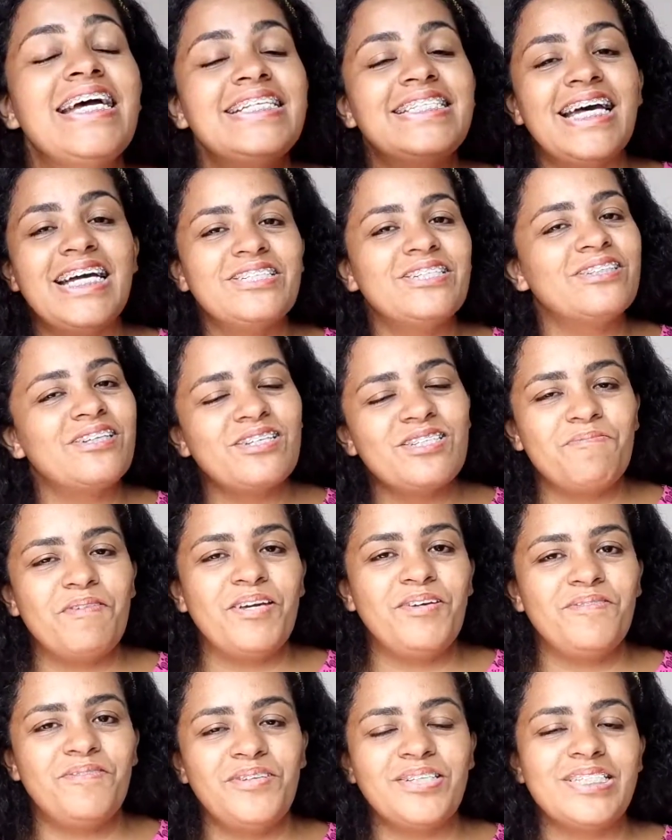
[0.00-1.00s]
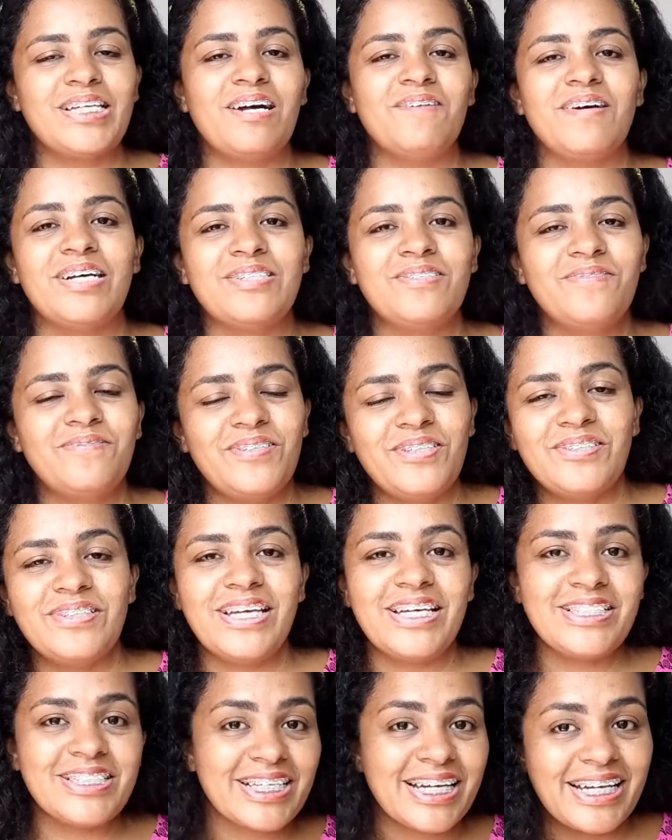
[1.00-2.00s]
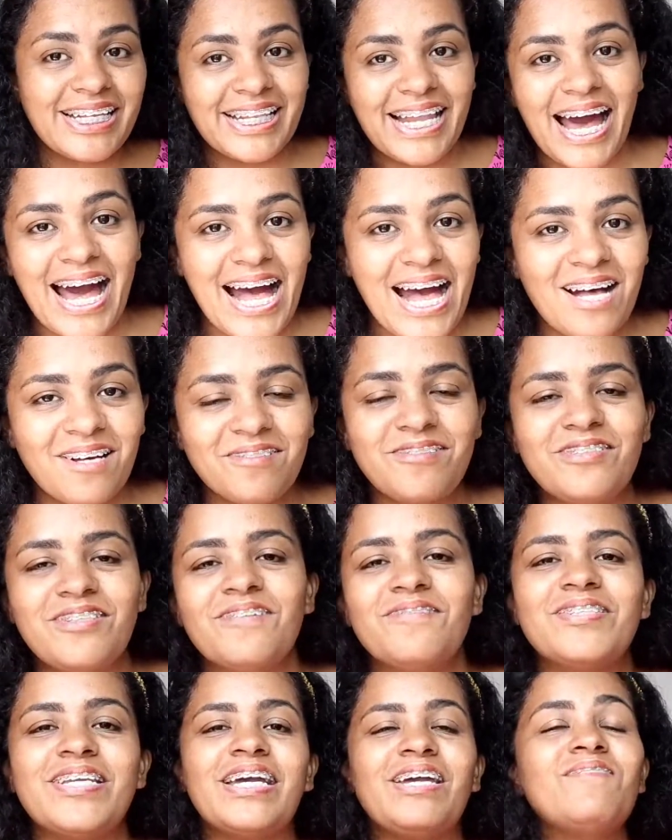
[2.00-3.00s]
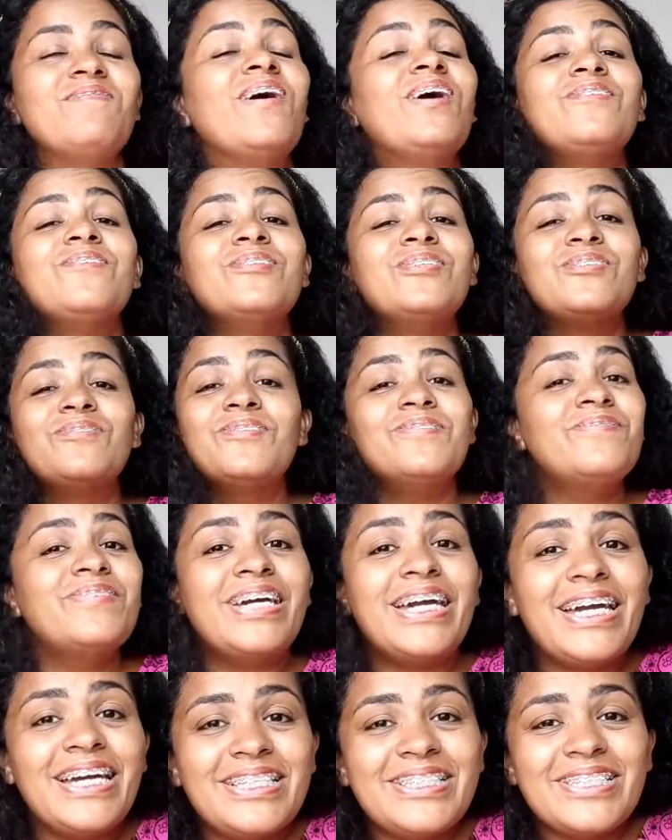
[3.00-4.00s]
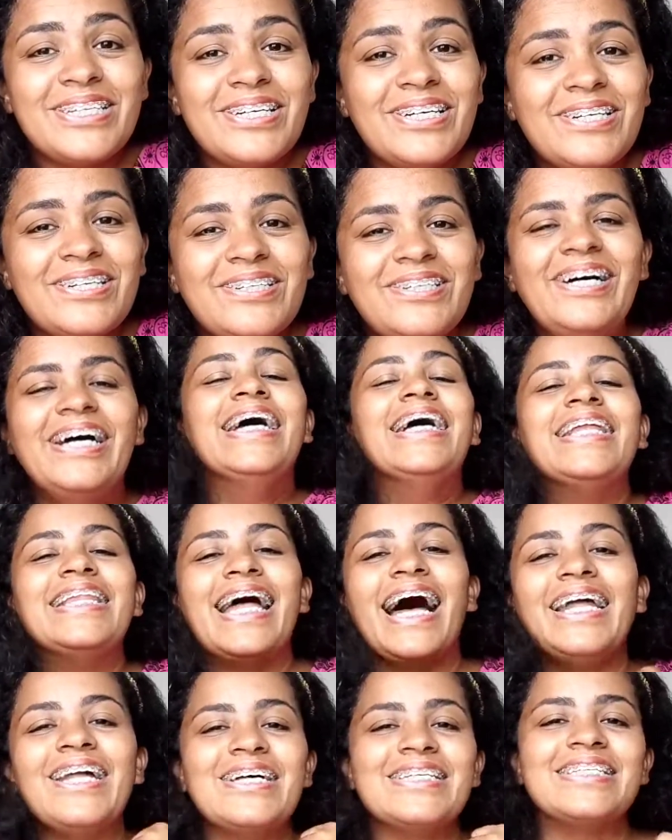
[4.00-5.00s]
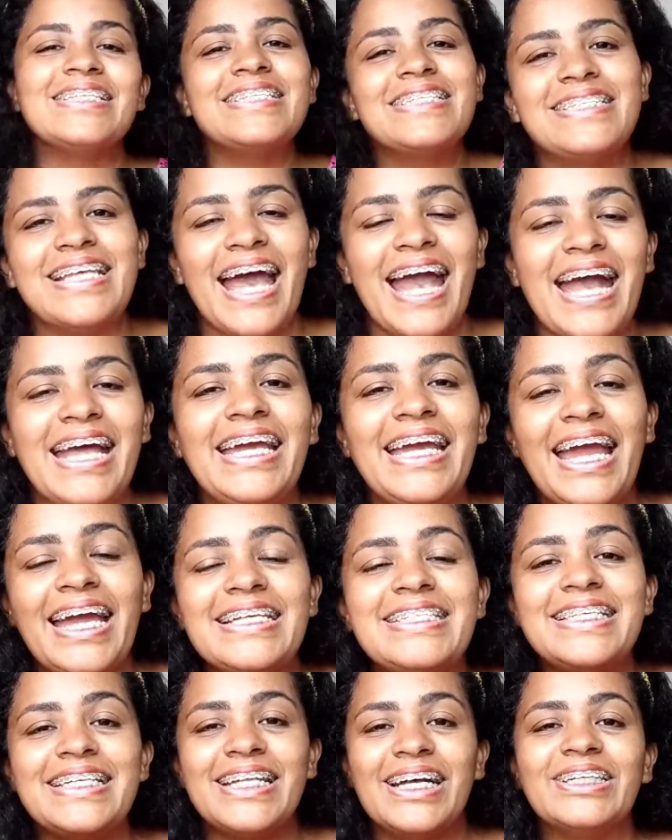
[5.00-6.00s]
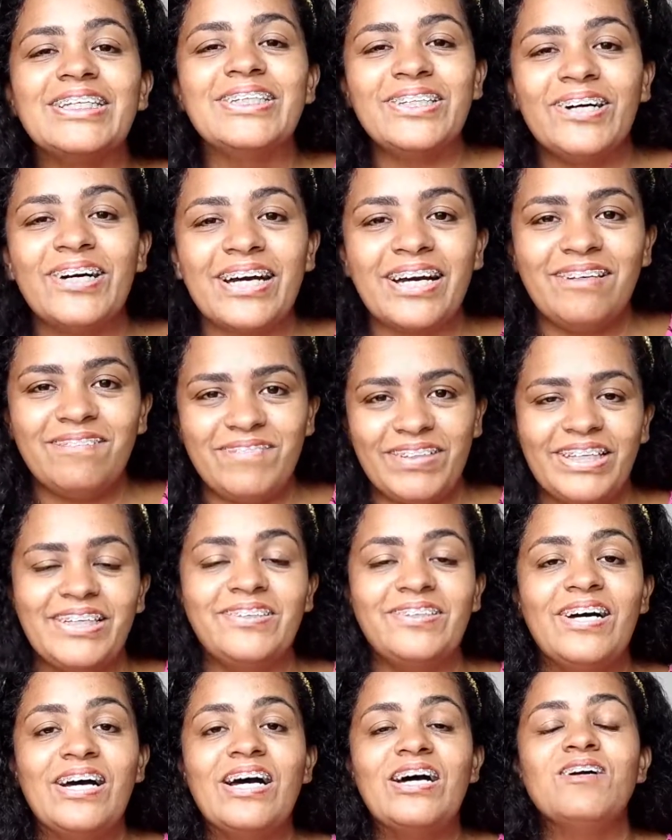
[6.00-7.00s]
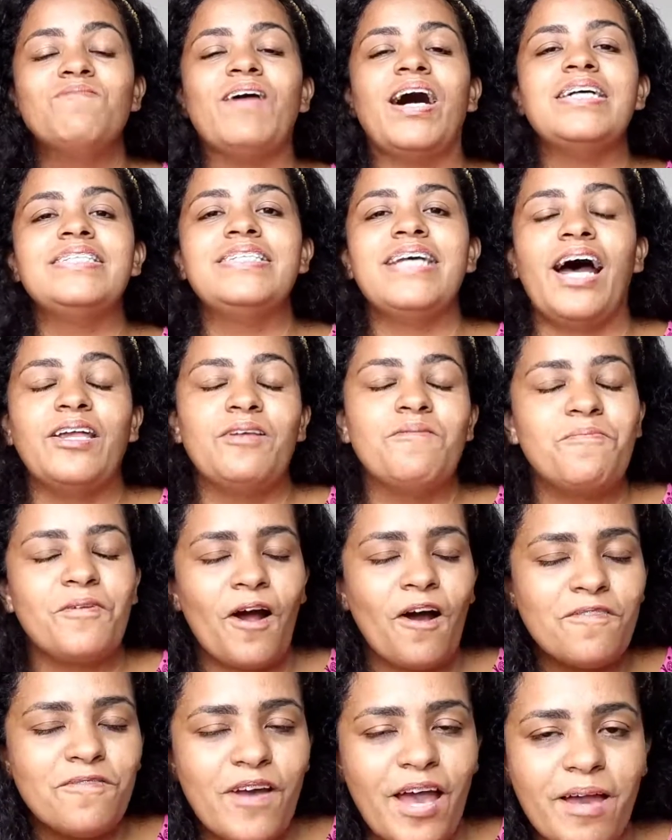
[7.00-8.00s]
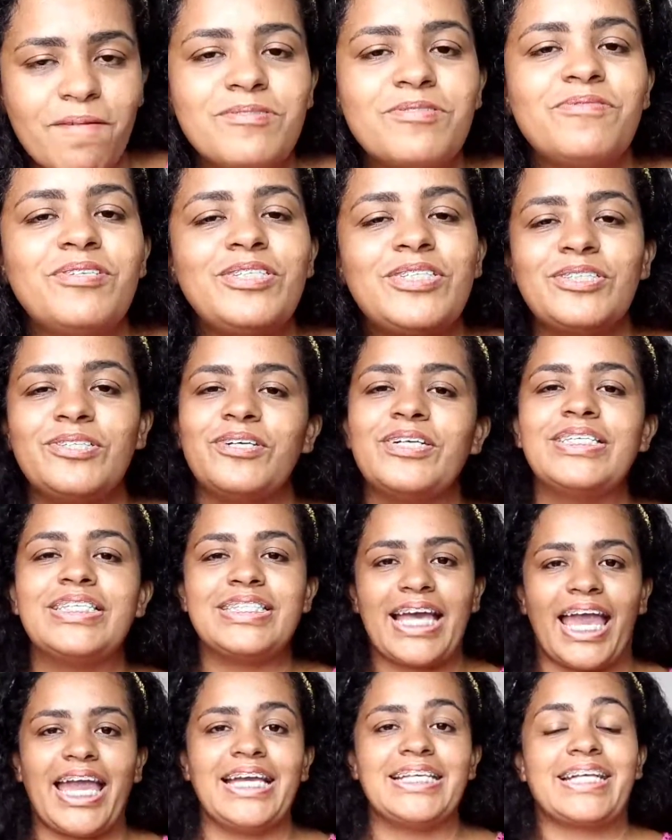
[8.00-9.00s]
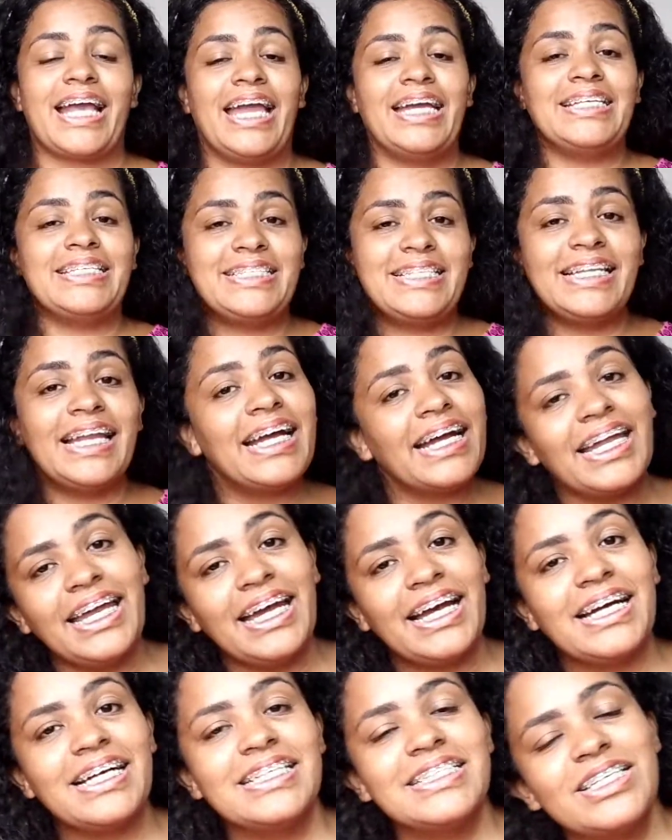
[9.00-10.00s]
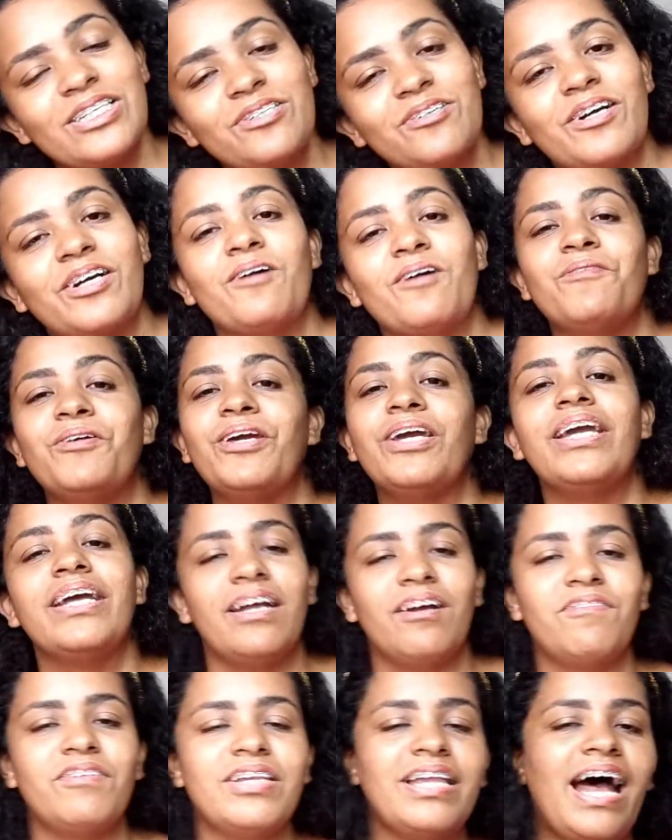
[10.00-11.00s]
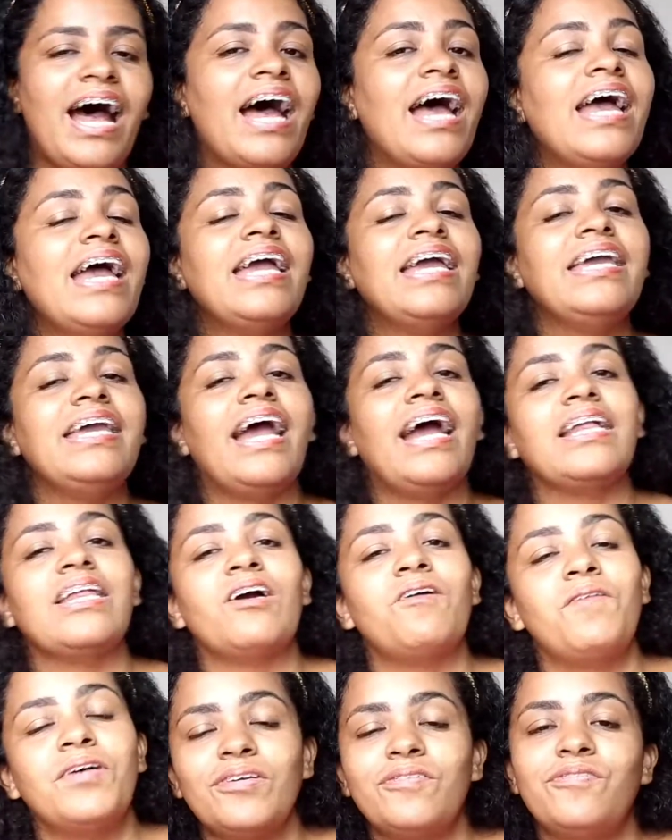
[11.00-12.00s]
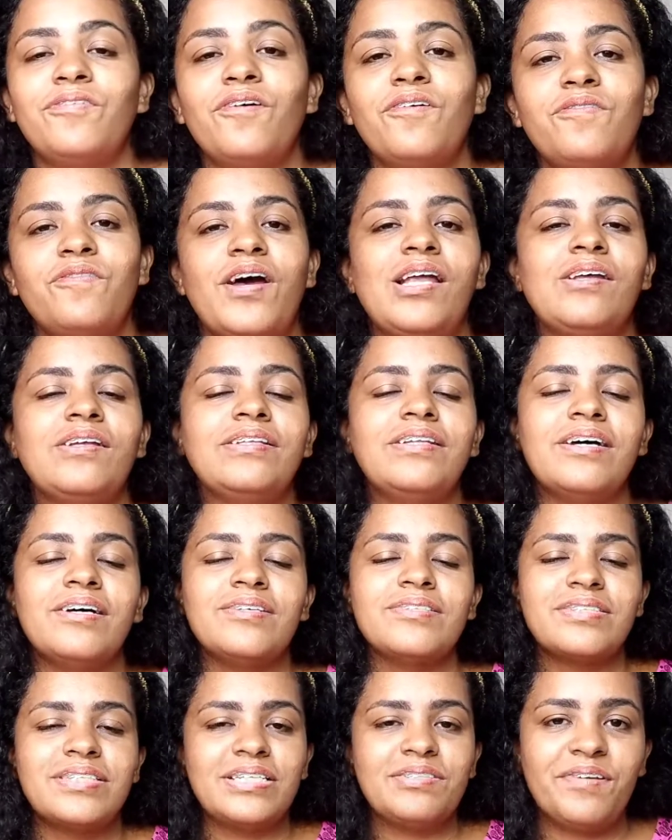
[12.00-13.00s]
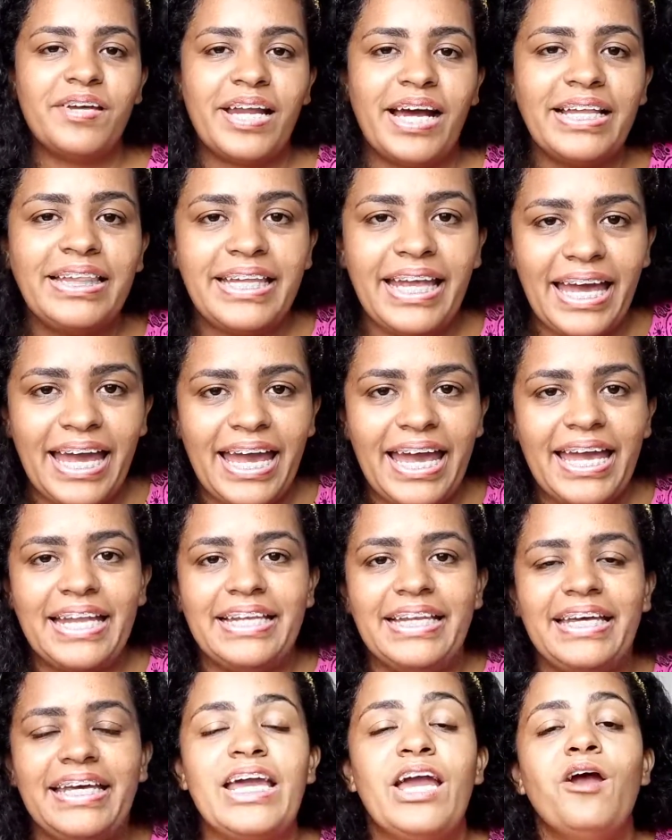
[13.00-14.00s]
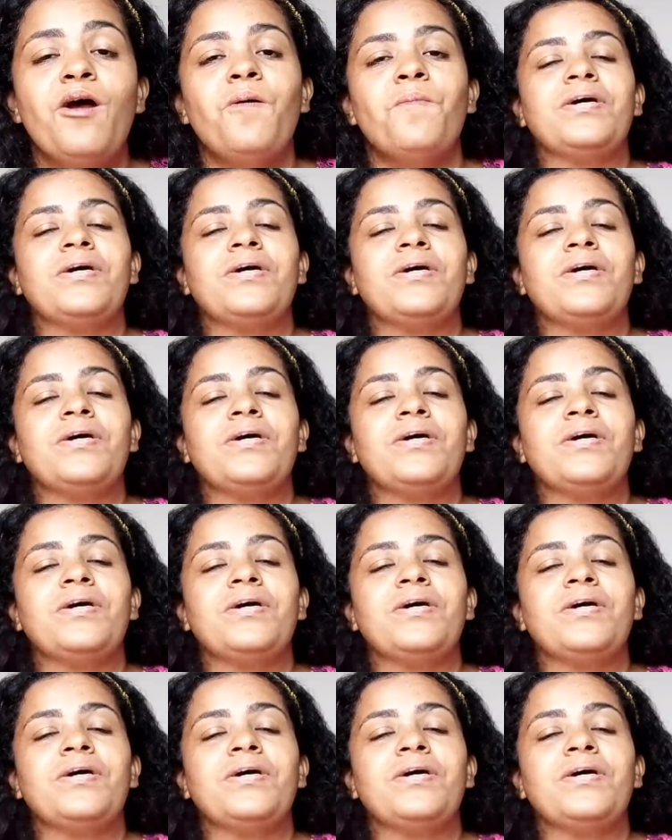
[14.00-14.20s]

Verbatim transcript: Sejam todos bem-vindos a mais um vídeo deste canal. Estamos aqui para o último vídeo da nossa série Ensinando no Caminho, baseado em Provérbios 22:6. Ensina a criança no caminho que deve andar e ainda quando for velho não se desviará dele.